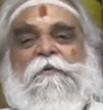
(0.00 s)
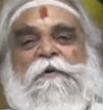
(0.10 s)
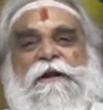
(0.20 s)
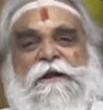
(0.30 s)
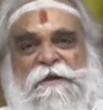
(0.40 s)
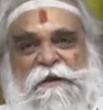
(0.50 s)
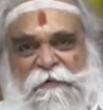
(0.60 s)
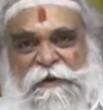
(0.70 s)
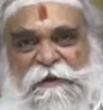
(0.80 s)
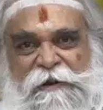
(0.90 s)
రెండు వేల
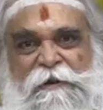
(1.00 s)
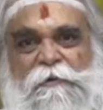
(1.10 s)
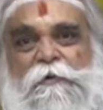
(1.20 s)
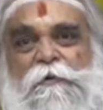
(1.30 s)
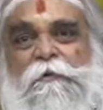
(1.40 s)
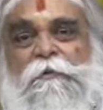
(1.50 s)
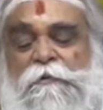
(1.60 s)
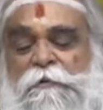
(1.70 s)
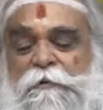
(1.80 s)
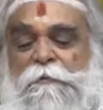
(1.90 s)
ఇరవై నాలుగు
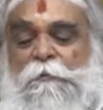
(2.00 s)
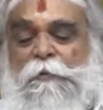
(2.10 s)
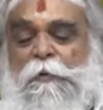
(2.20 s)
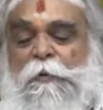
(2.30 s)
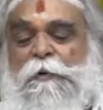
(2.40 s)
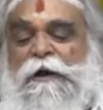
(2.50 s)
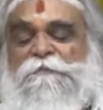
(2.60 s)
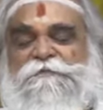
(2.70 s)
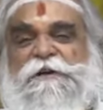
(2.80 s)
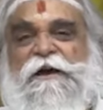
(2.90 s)
భూ
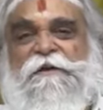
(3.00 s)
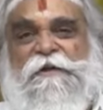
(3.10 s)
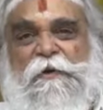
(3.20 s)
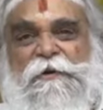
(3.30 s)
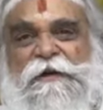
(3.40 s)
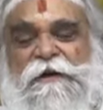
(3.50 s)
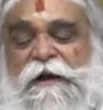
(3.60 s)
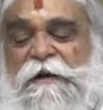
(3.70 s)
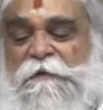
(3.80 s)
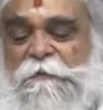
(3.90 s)
కబ్జా
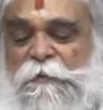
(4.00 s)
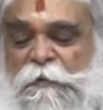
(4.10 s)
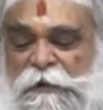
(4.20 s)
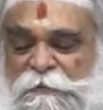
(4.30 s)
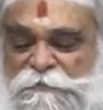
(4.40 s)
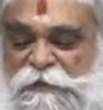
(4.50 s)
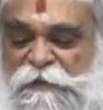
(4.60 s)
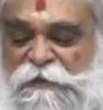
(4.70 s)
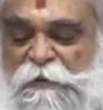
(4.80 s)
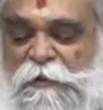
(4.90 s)
నిరోధక భూ
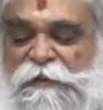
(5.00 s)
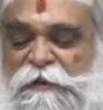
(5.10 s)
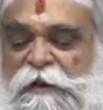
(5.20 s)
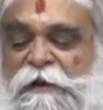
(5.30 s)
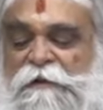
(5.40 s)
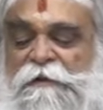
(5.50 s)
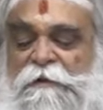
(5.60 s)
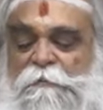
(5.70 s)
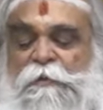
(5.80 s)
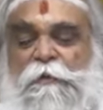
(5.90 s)
కబ్జా నిరోధక
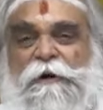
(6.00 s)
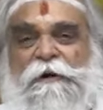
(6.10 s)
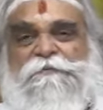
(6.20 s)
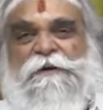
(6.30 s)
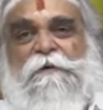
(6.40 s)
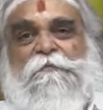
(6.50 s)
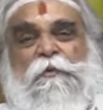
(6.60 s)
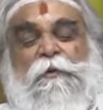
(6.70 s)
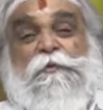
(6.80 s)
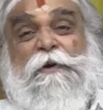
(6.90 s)
భూ కబ్జా
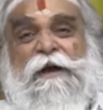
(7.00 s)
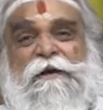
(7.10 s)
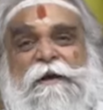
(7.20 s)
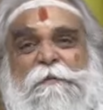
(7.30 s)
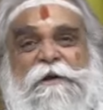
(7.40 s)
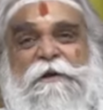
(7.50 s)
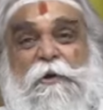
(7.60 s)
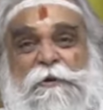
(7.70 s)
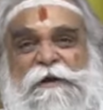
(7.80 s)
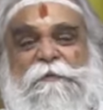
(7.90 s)
భూ దురాక్రమణ
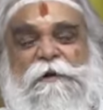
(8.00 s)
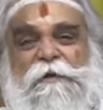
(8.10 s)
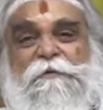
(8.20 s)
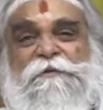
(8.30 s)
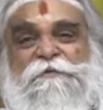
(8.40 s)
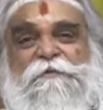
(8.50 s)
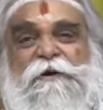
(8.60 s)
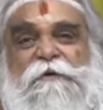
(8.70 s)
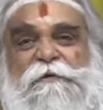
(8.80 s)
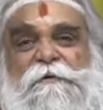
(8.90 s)
నిరోధక బిల్లును
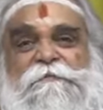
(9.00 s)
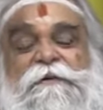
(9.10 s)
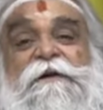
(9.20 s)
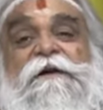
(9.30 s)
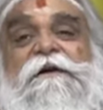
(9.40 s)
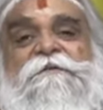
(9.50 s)
తీసుకురావటం